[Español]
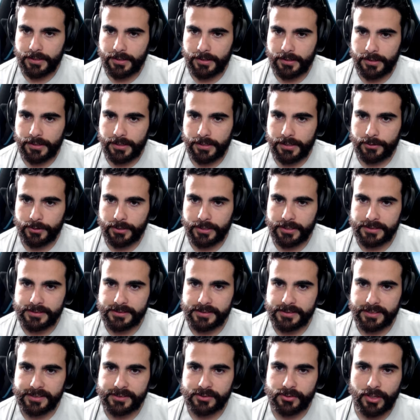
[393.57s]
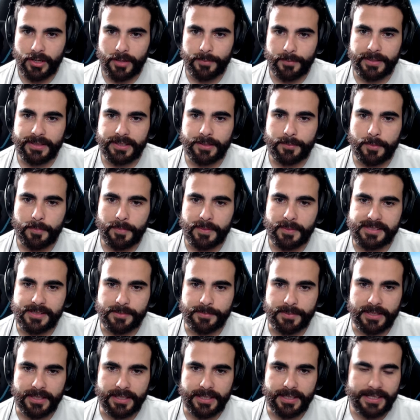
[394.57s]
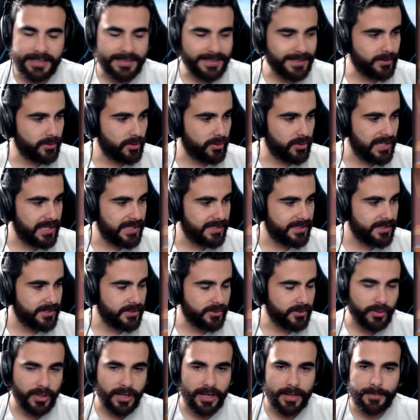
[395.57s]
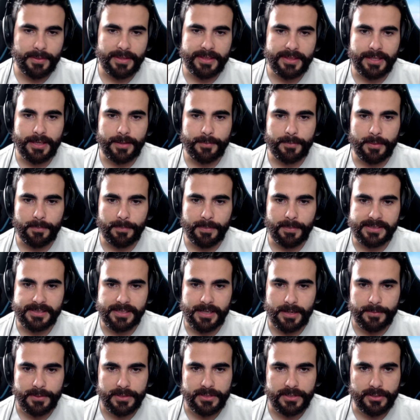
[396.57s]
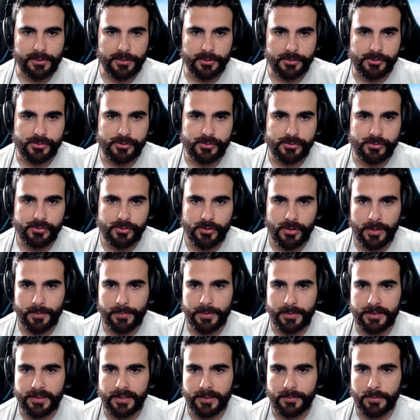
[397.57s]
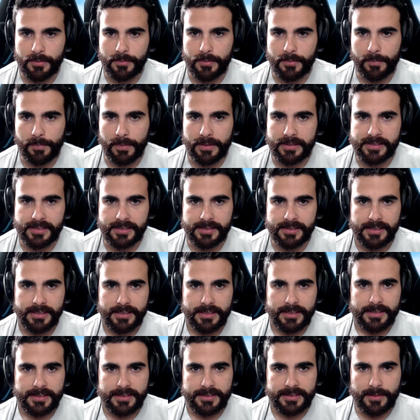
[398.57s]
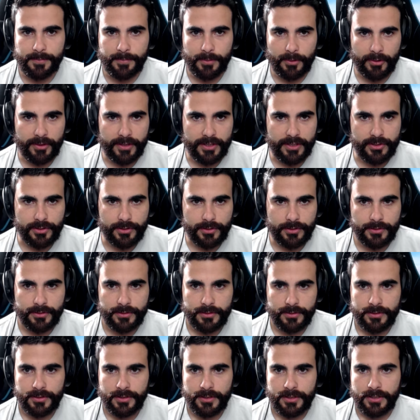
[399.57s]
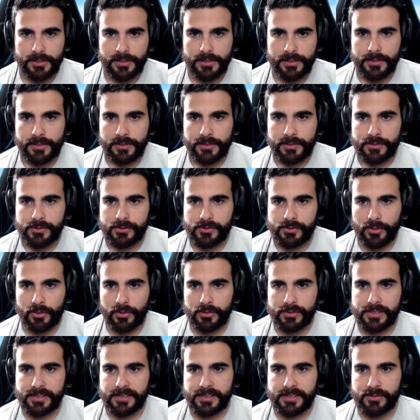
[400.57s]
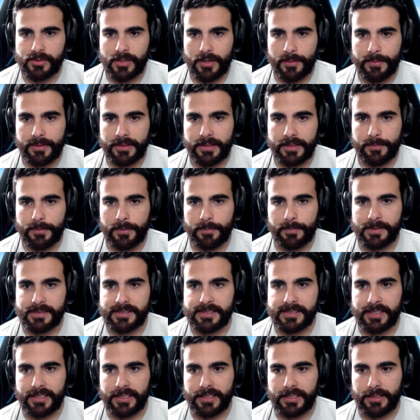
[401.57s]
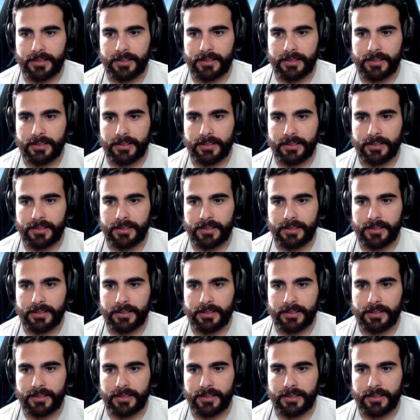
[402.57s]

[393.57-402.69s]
Claro que sí, solamente me pasa a mí, ¿eh? Esas cosas solamente me pasan a mí, chicos. Solamente a mí me pasan. Siempre lo he dicho. Son cosas que solamente me pasan aquí.